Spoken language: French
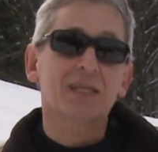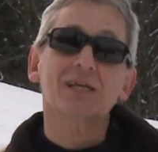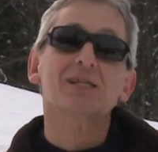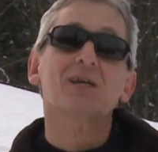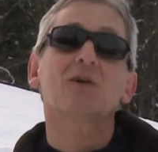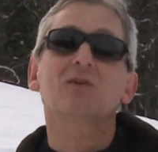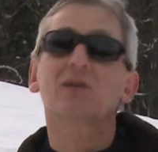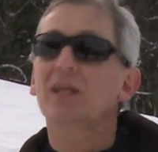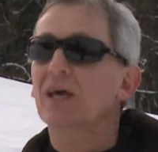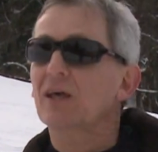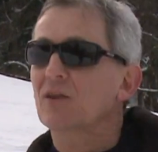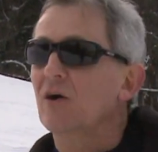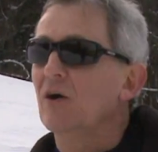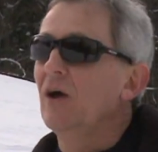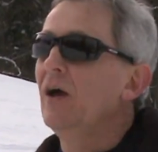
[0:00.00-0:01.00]
extraordinaire
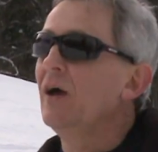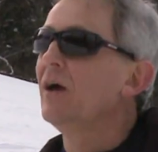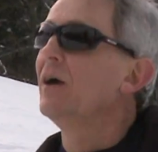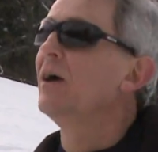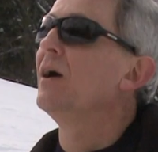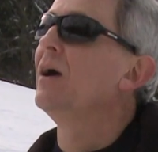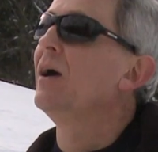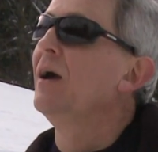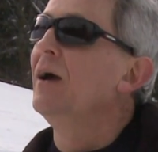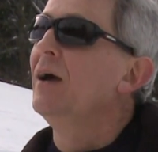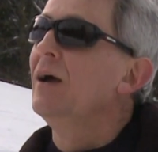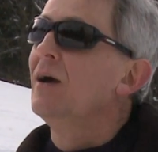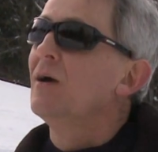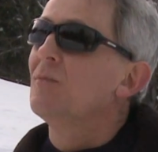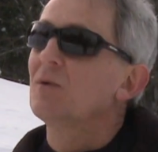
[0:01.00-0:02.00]
de
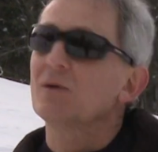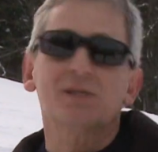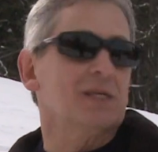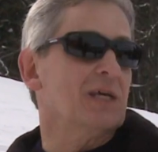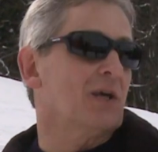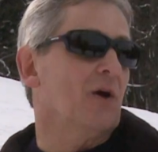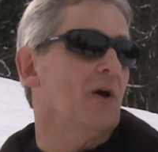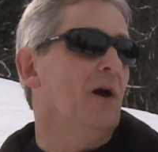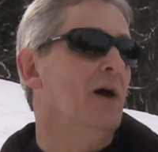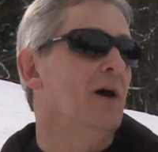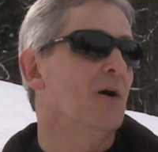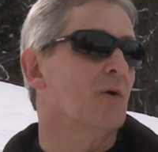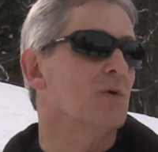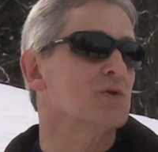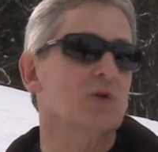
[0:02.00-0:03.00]
penser
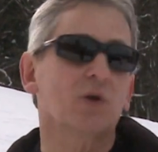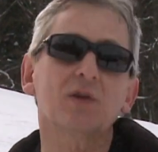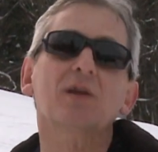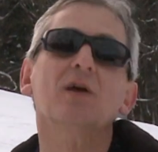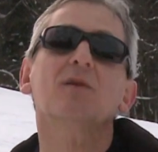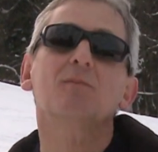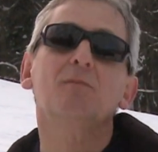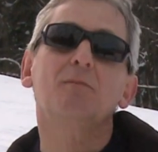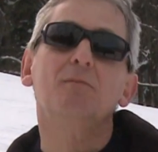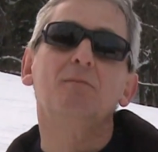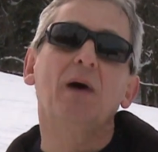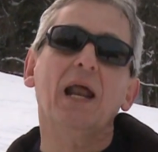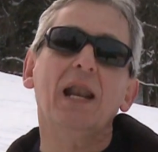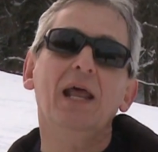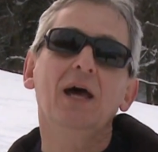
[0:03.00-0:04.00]
qu'on se donne tant de
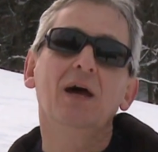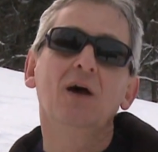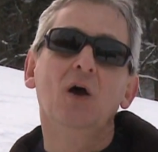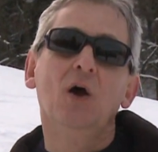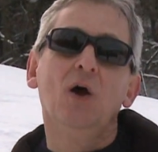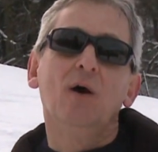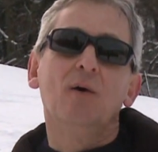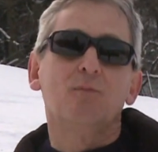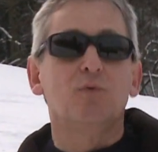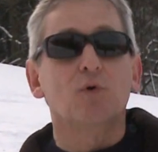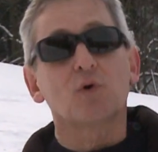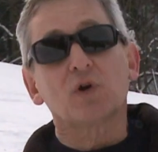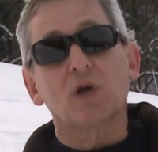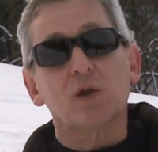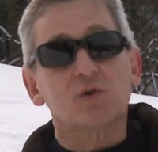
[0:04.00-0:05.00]
mal
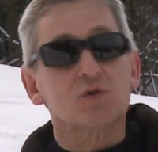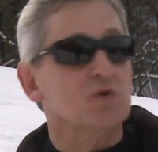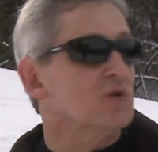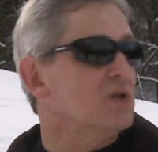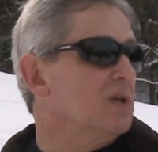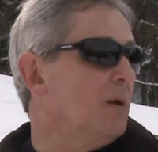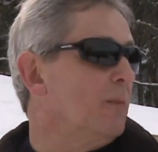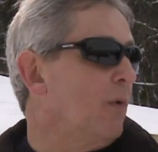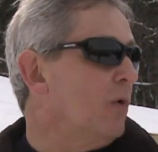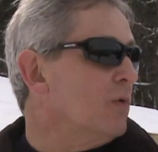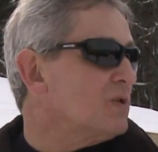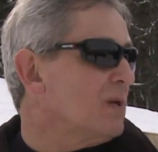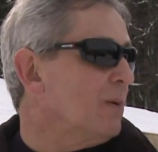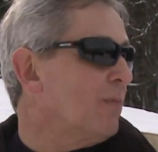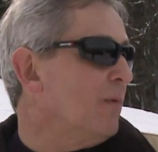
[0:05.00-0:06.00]
pour quelque chose qui est bon,
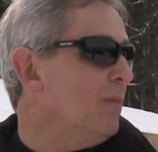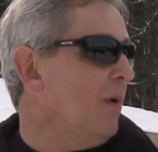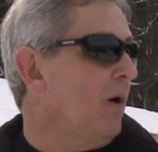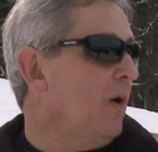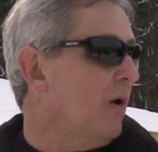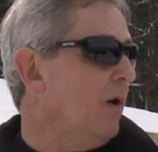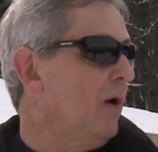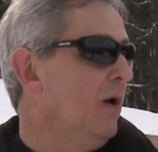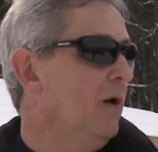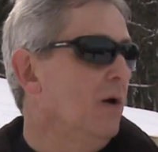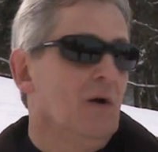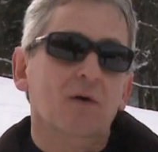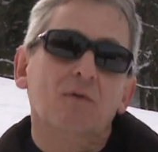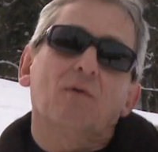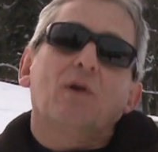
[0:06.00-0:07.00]
simplement, euh,
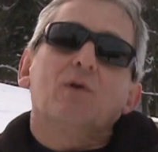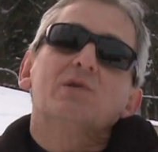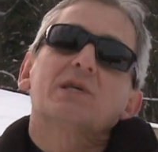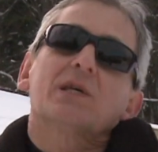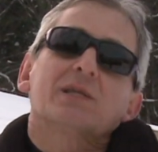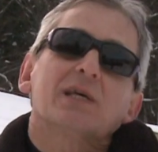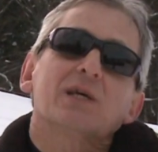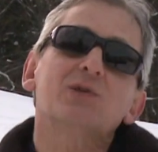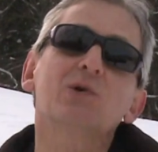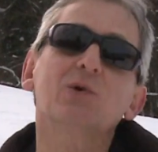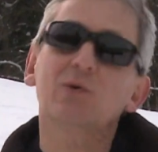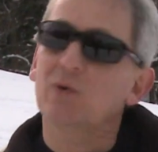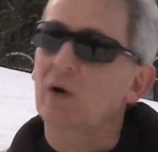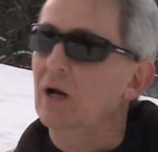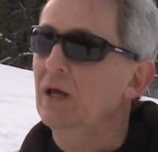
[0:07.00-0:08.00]
voilà une sensation
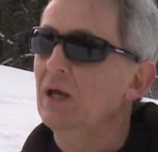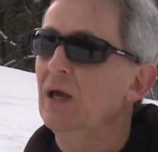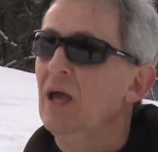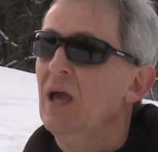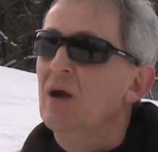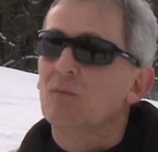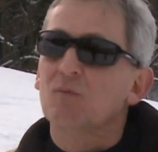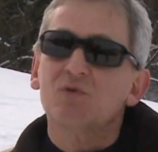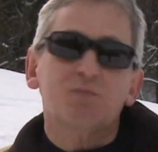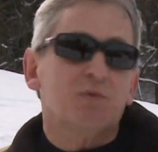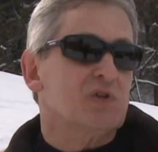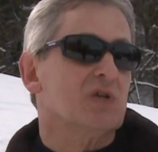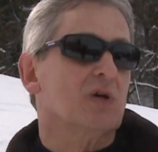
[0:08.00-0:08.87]
quoi. Hein. Moi je pense